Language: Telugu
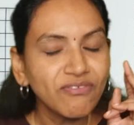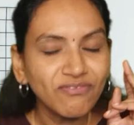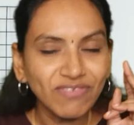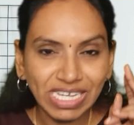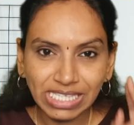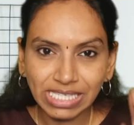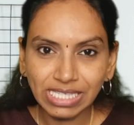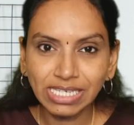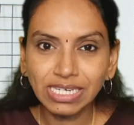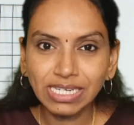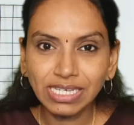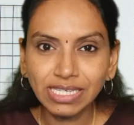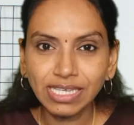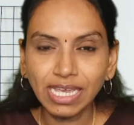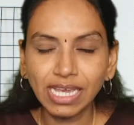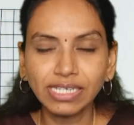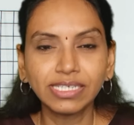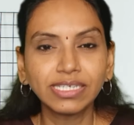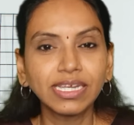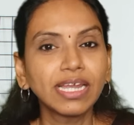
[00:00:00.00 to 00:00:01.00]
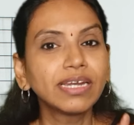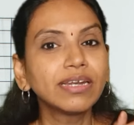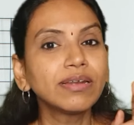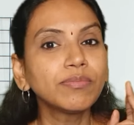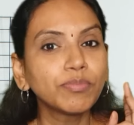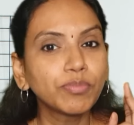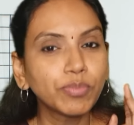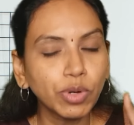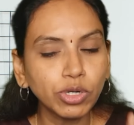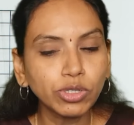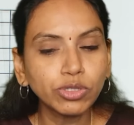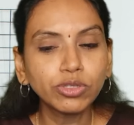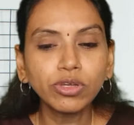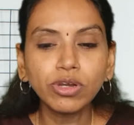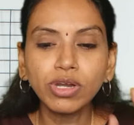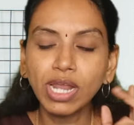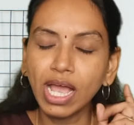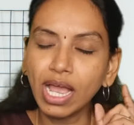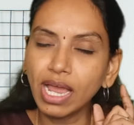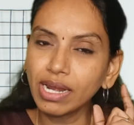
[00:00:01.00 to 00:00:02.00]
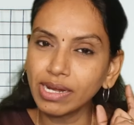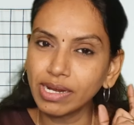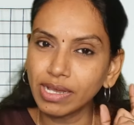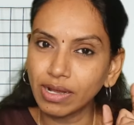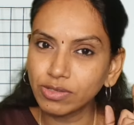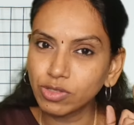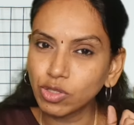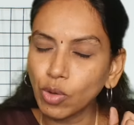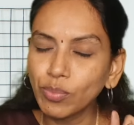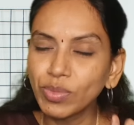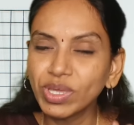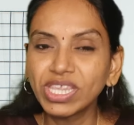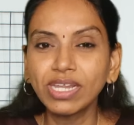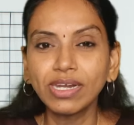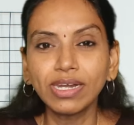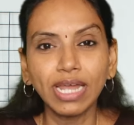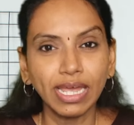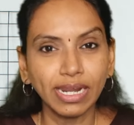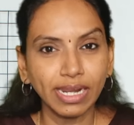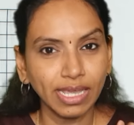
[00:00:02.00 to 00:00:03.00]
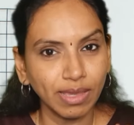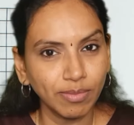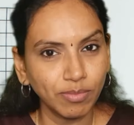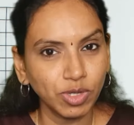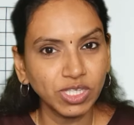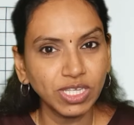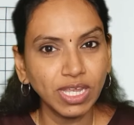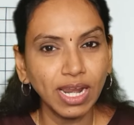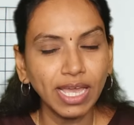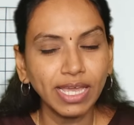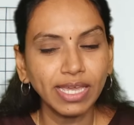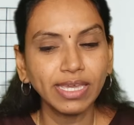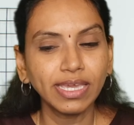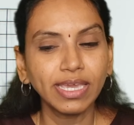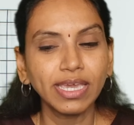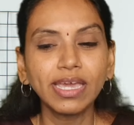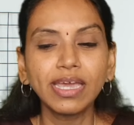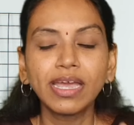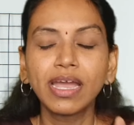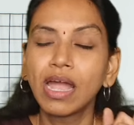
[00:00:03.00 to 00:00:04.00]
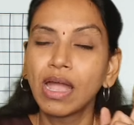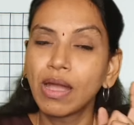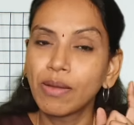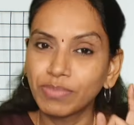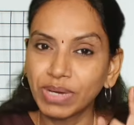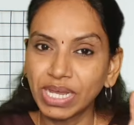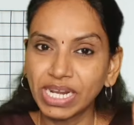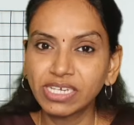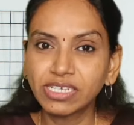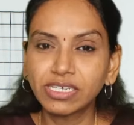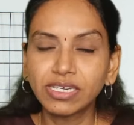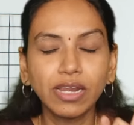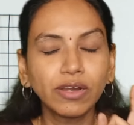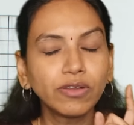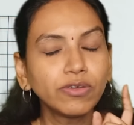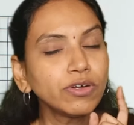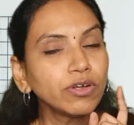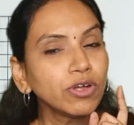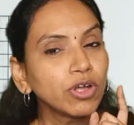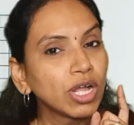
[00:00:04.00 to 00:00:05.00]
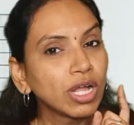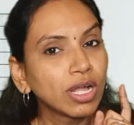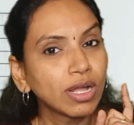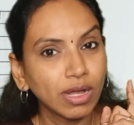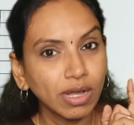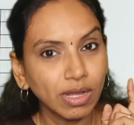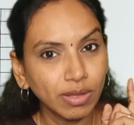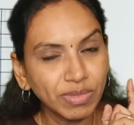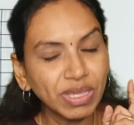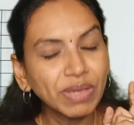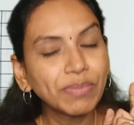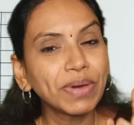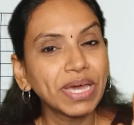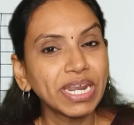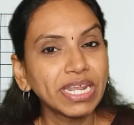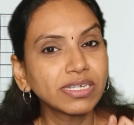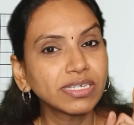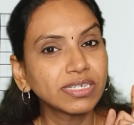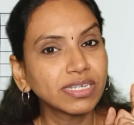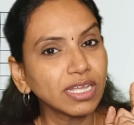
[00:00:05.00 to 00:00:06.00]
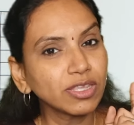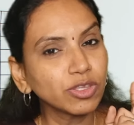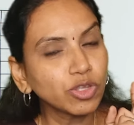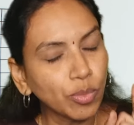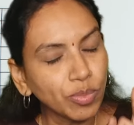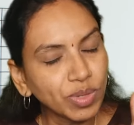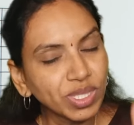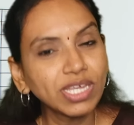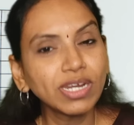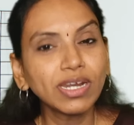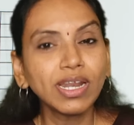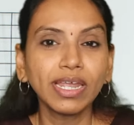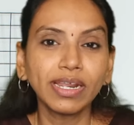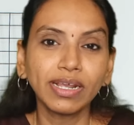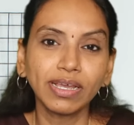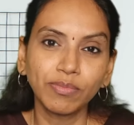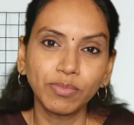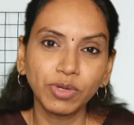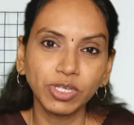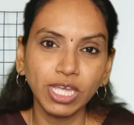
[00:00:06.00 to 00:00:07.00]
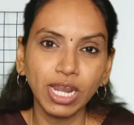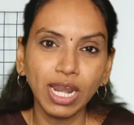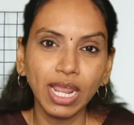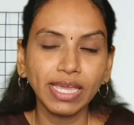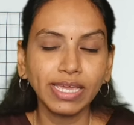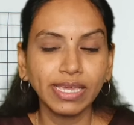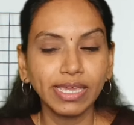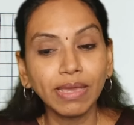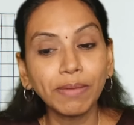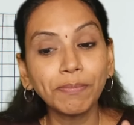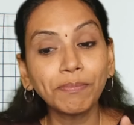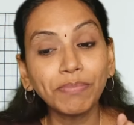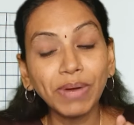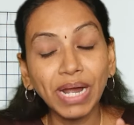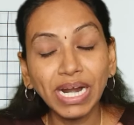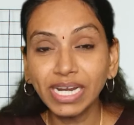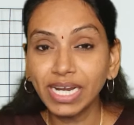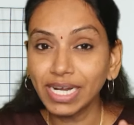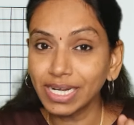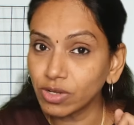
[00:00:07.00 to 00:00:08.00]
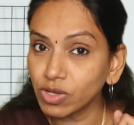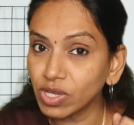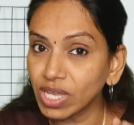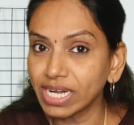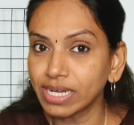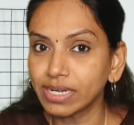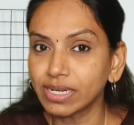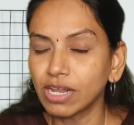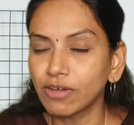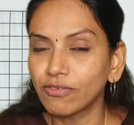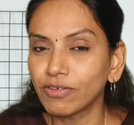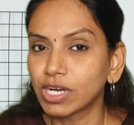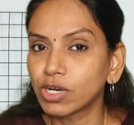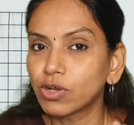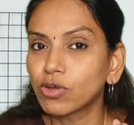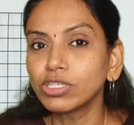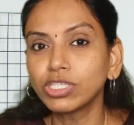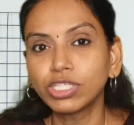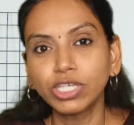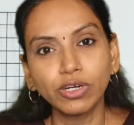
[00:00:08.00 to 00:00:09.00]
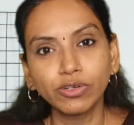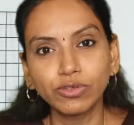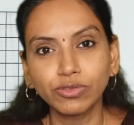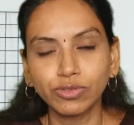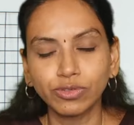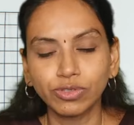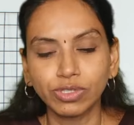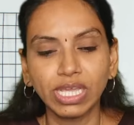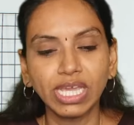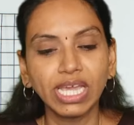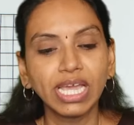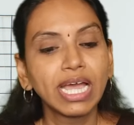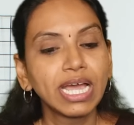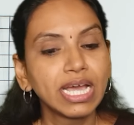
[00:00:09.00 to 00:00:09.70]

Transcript: ఫస్ట్ సెషన్ పొద్దున్న తొమ్మిదిన్నరకి మొదలయ్యి పరీక్షలు మీ పరీక్ష తొమ్మిదిన్నరకు మొదలయ్యి పన్నెండు గంటల వరకు జరుగుతుంది